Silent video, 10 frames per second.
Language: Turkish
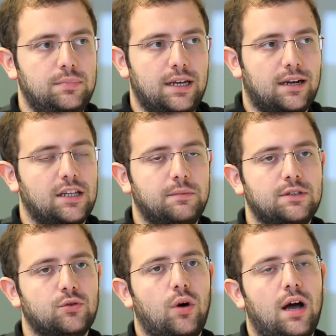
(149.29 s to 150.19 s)

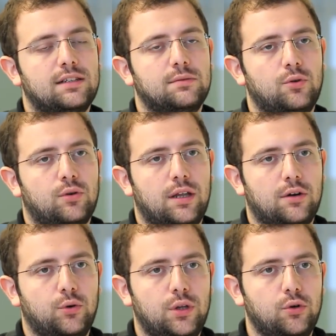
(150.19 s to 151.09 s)
yakalamanız her zaman o
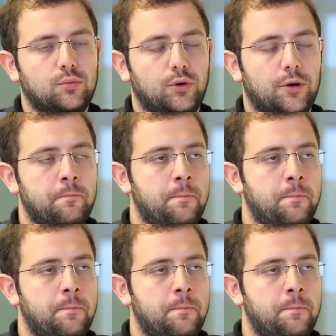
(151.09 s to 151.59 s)
kadar kolay olmuyor.